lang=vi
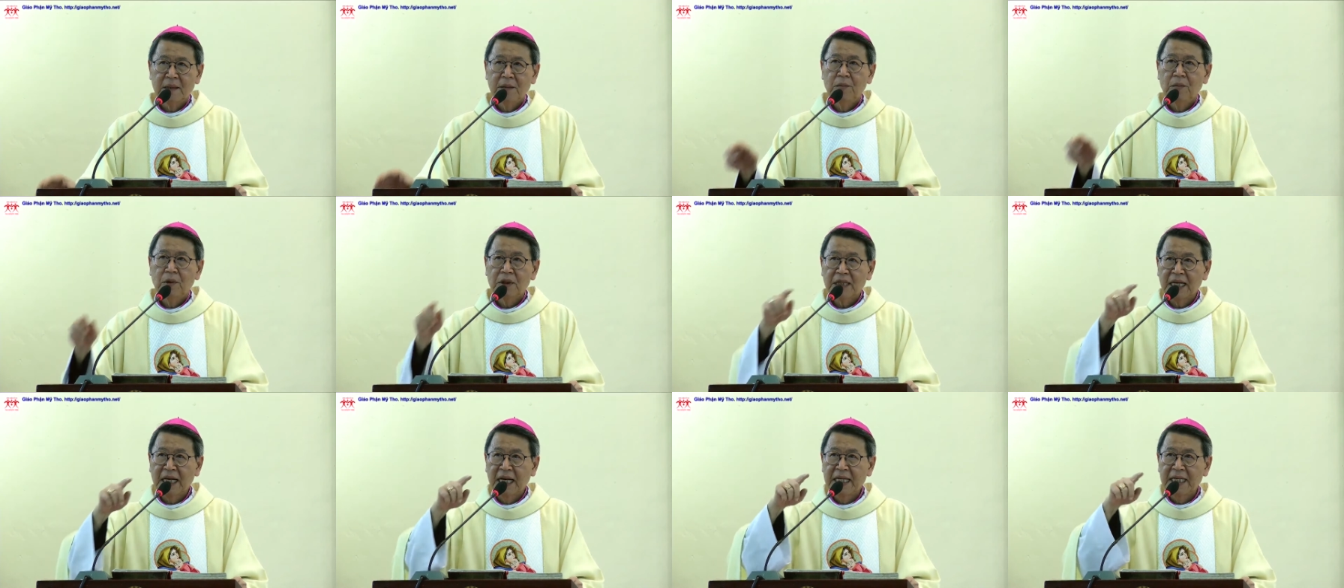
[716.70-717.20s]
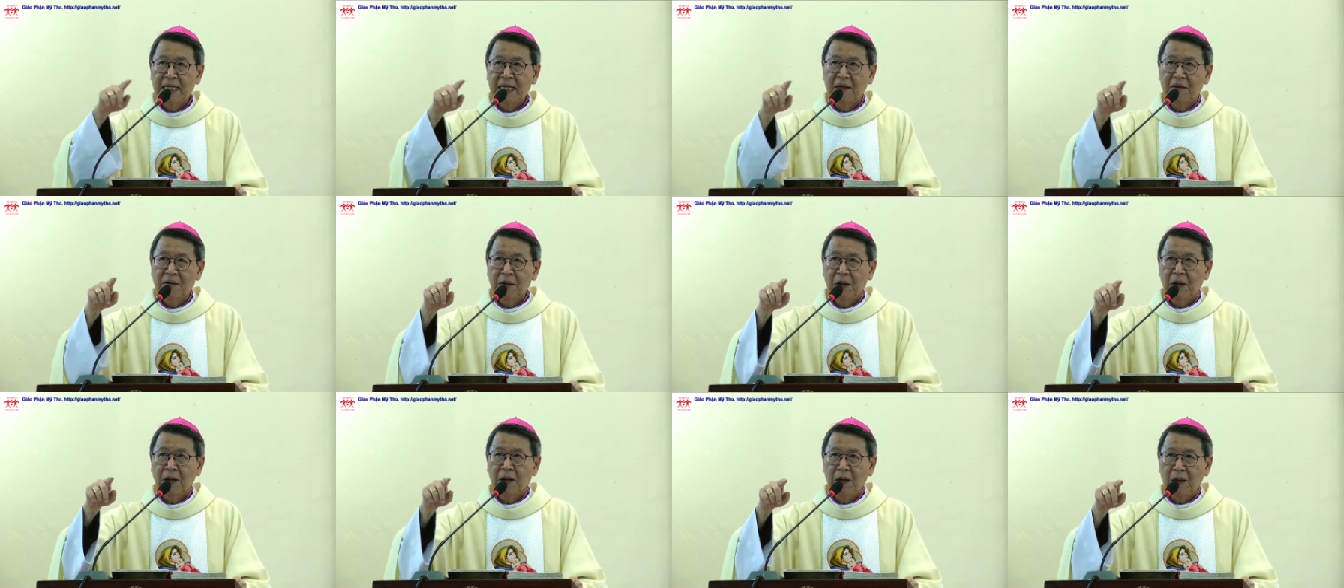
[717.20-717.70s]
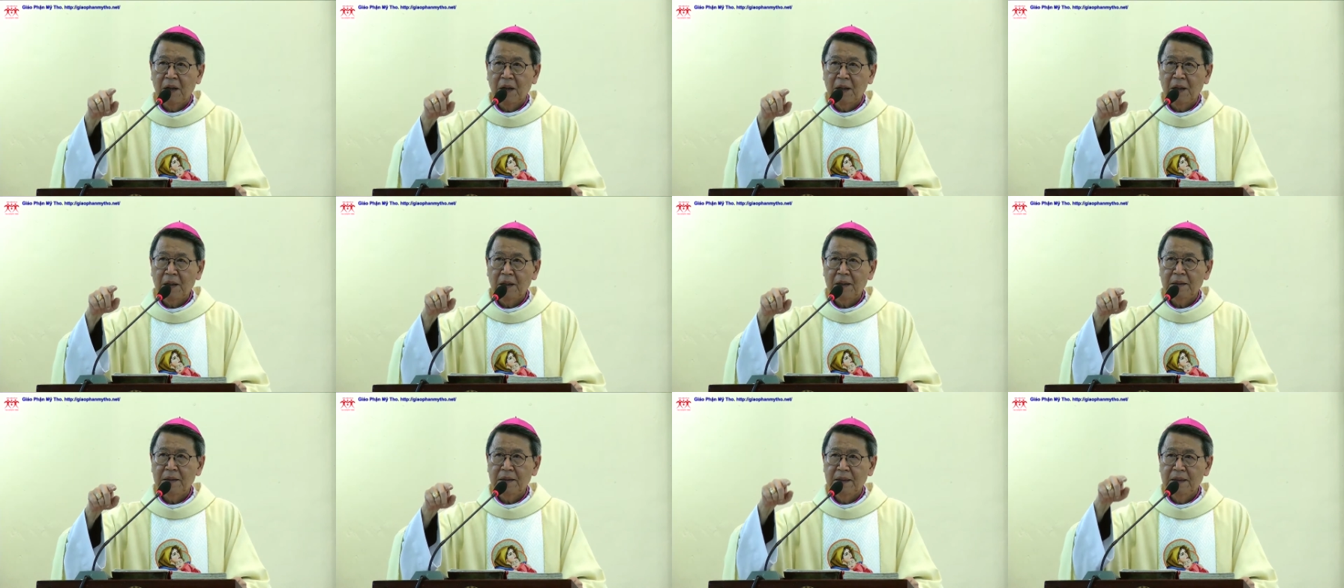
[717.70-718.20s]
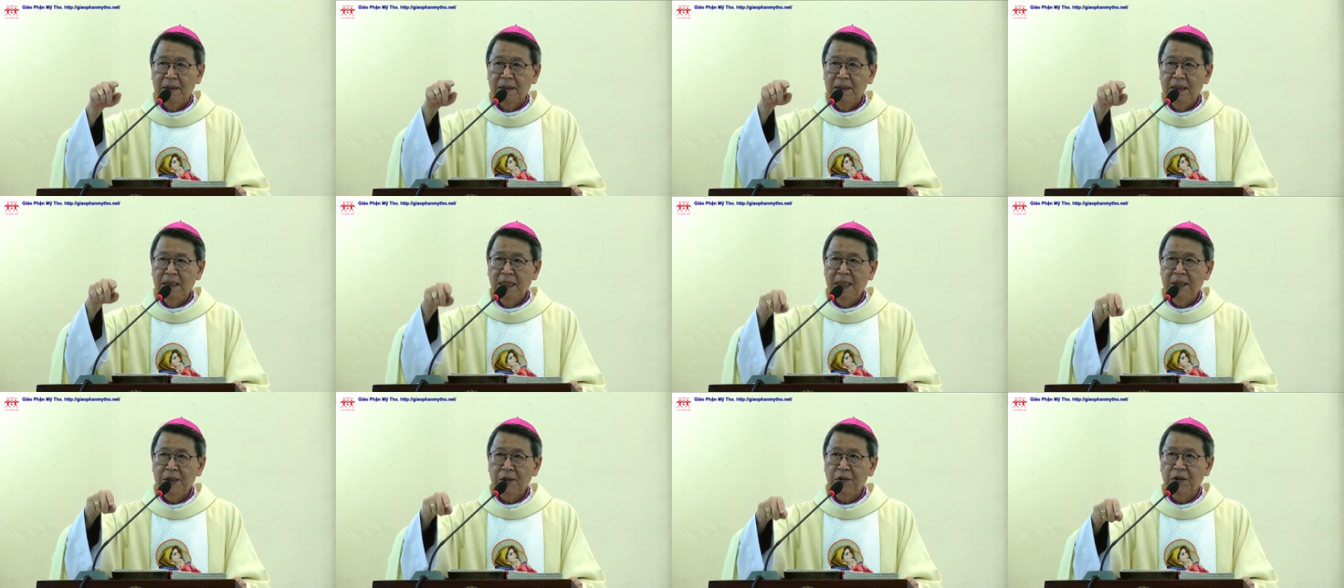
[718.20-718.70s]
một ngày nào đó
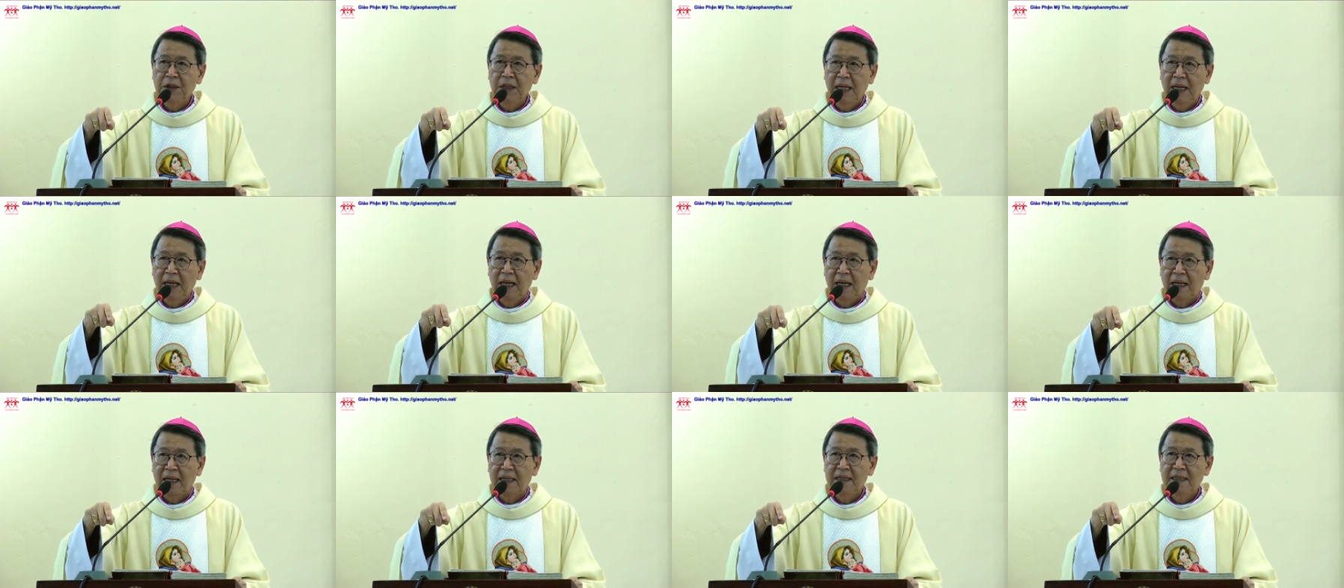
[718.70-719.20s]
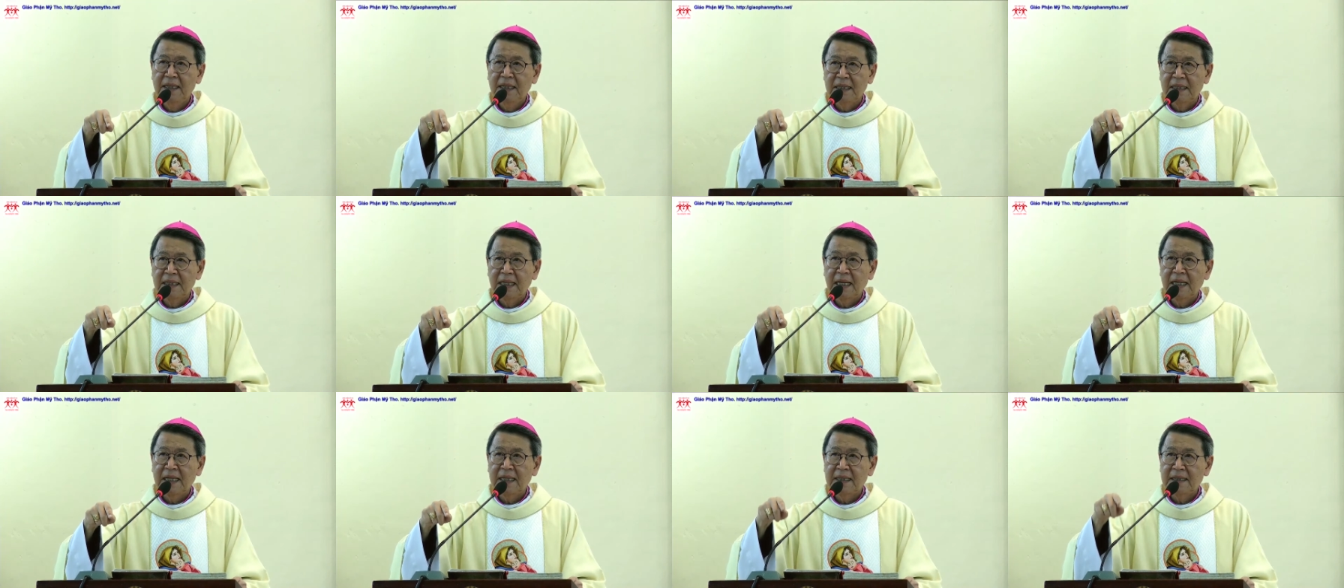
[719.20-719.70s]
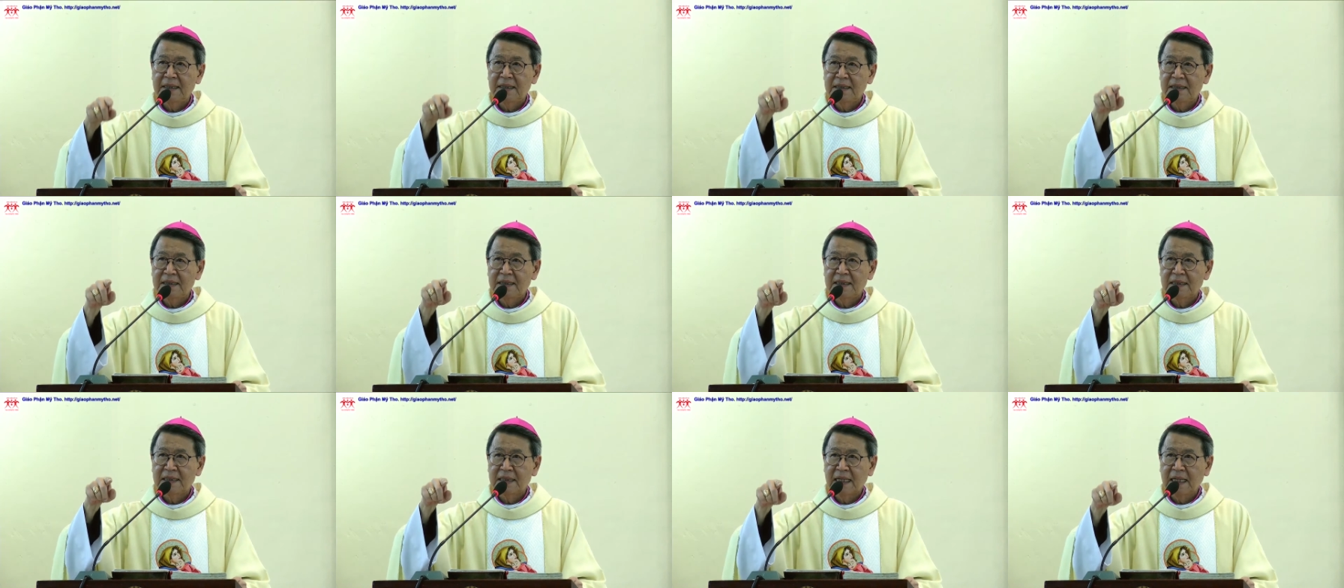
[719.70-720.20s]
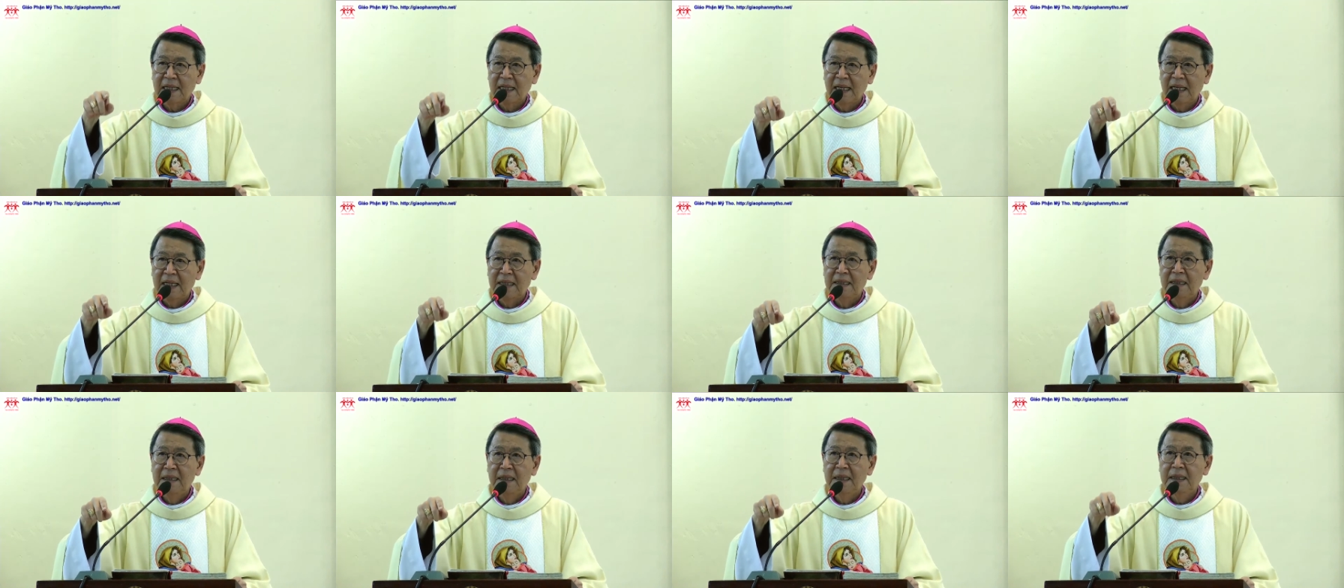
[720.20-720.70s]
nơi tôi ở hiện nay sẽ
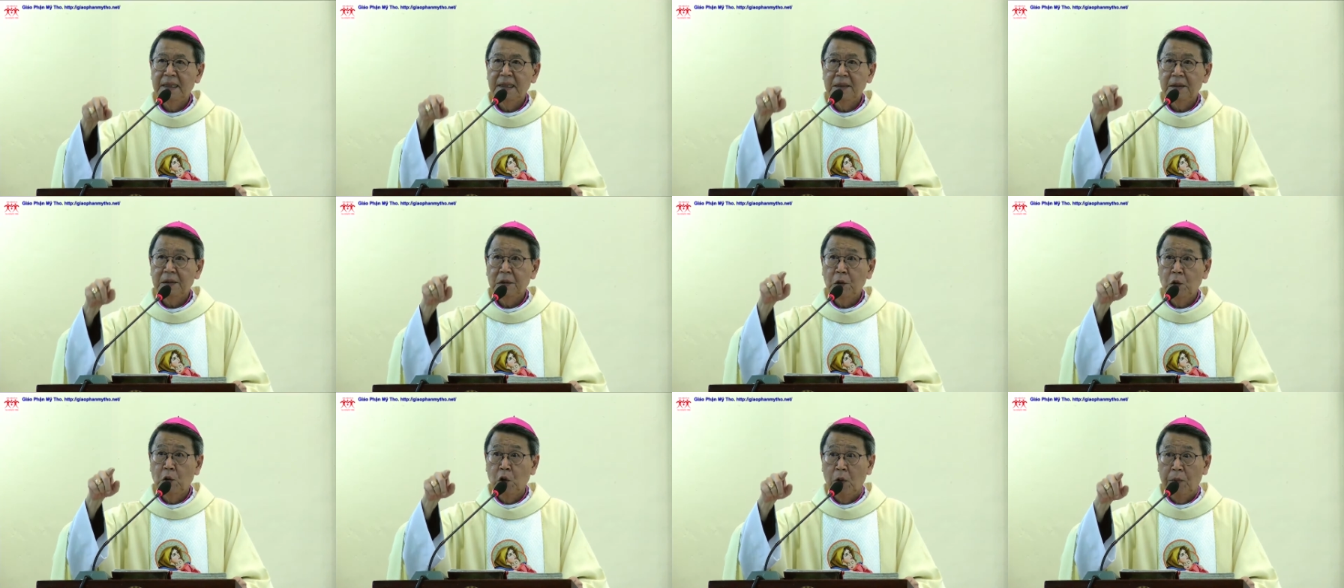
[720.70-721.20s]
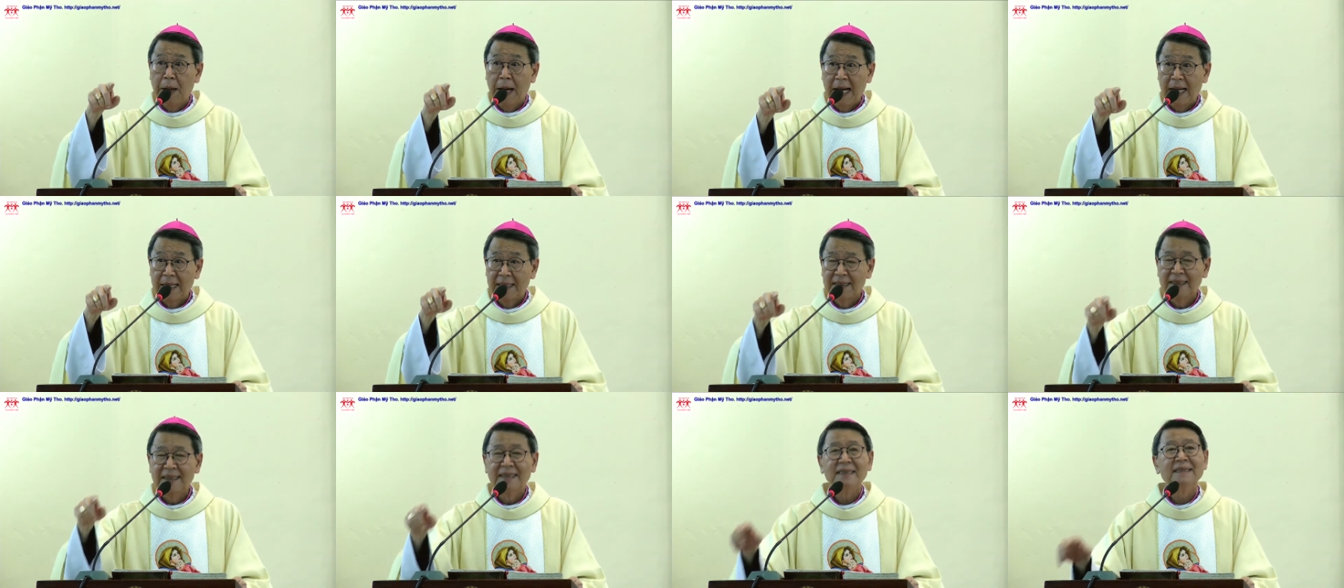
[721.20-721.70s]
là nơi của bạn